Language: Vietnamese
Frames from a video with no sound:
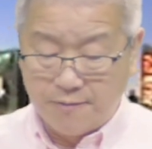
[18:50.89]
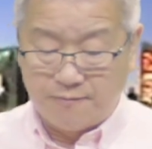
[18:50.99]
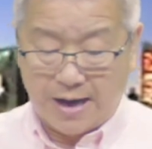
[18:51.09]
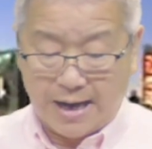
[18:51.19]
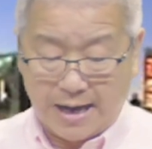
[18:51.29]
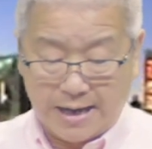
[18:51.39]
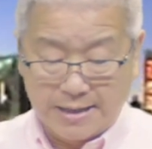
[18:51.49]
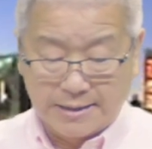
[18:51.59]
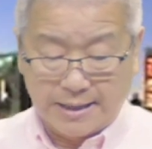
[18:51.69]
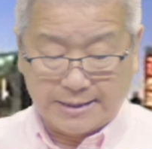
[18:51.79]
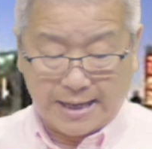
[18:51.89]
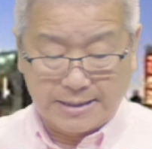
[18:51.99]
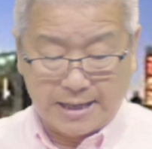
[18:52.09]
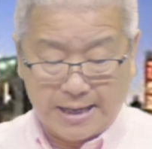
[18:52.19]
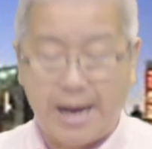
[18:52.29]
Và cái
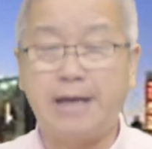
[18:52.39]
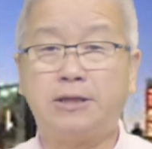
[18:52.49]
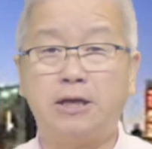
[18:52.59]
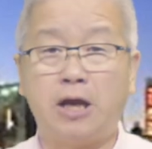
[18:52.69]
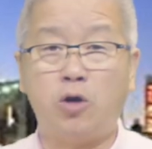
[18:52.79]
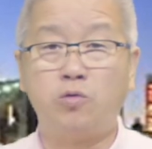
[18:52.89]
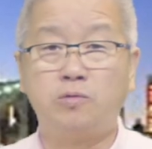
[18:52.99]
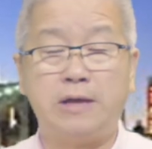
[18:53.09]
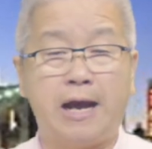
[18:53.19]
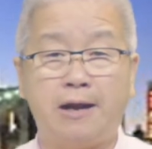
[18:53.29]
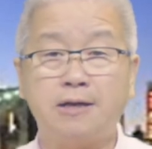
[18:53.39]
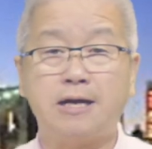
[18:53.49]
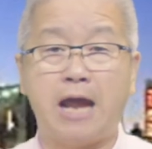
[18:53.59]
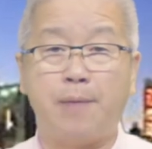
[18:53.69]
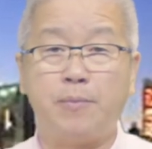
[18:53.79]
căn này hai tầng lầu, nhà rất
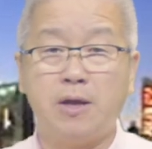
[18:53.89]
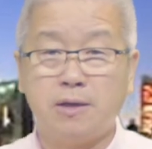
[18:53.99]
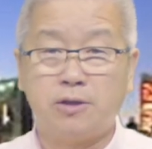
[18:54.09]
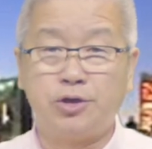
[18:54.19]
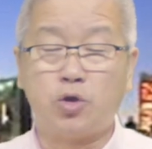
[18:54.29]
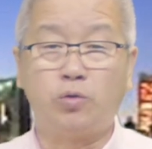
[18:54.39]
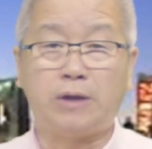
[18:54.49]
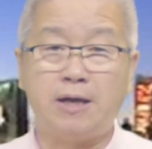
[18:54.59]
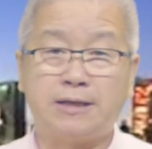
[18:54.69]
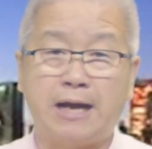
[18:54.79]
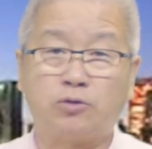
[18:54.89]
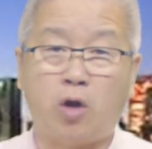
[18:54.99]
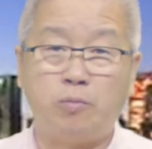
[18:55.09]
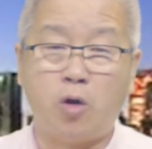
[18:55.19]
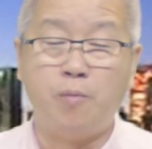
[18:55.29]
là đẹp, người chủ tân trang
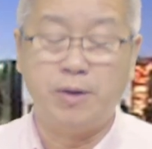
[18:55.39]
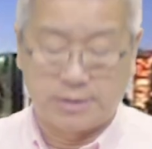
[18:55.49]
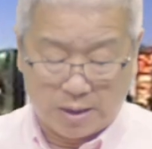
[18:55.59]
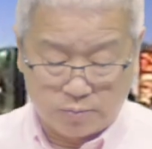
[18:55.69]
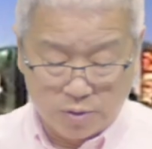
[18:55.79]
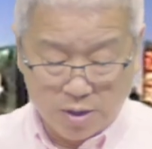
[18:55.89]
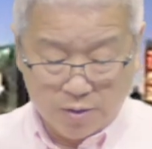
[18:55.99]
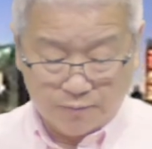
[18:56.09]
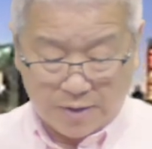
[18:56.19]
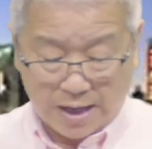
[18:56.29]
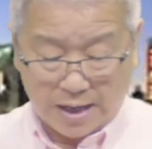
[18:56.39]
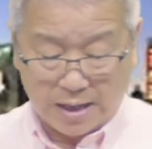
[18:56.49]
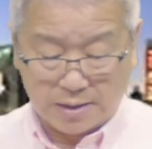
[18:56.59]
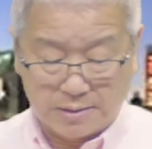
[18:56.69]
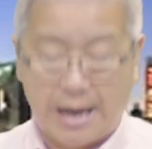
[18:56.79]
toàn bộ bên trong,
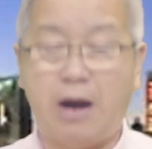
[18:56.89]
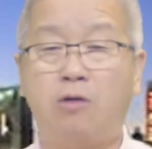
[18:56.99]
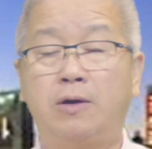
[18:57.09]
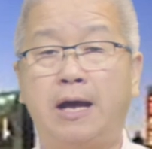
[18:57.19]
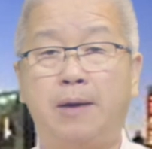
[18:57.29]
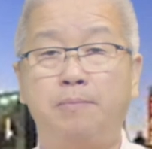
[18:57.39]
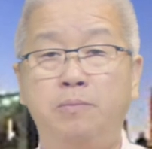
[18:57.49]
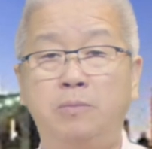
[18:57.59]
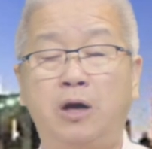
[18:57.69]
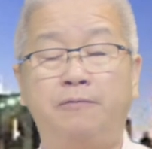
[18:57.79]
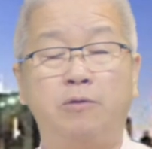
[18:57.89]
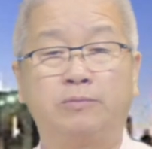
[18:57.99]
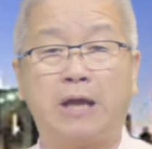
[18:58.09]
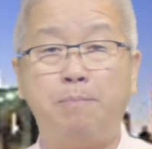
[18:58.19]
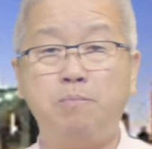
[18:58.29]
và nào là phòng
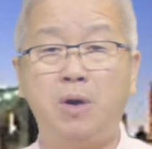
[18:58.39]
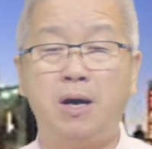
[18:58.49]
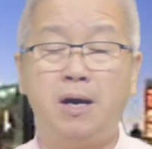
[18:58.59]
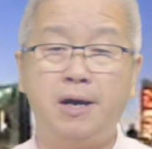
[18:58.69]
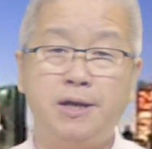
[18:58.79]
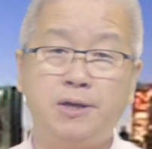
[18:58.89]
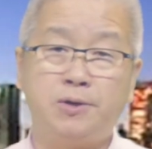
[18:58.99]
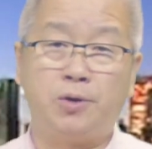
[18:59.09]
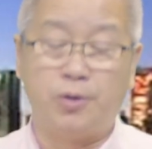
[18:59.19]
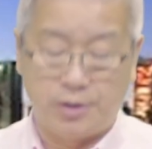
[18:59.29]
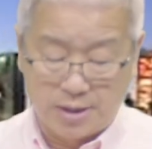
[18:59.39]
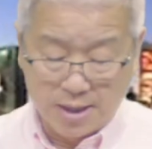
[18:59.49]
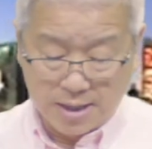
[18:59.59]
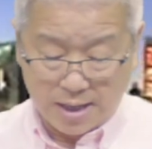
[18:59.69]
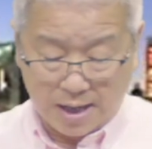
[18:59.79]
tắm mới, rồi
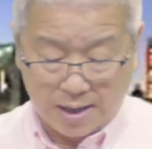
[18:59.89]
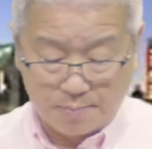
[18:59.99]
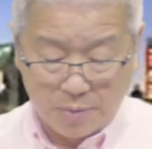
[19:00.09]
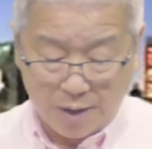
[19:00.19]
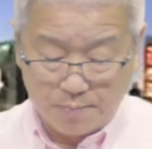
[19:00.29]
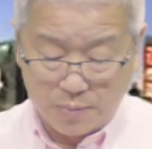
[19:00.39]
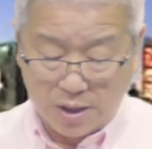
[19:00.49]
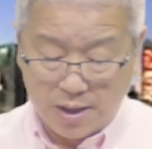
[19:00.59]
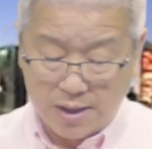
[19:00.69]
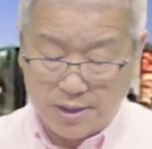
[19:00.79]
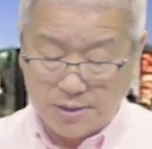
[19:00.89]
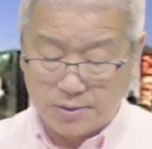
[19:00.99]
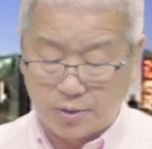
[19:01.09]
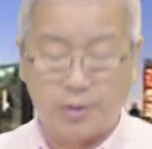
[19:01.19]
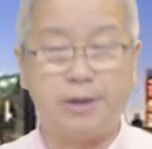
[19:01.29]
uh, bếp mới,
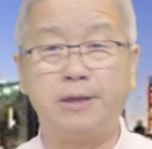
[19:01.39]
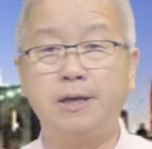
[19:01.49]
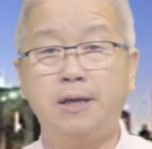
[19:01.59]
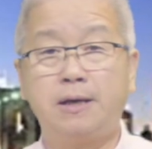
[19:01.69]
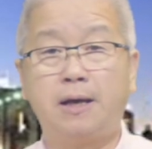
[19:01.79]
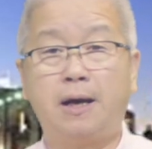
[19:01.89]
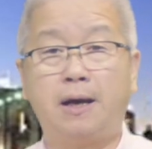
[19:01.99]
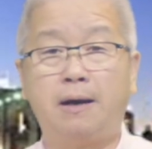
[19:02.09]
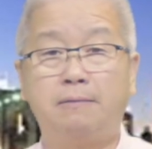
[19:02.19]
rồi À,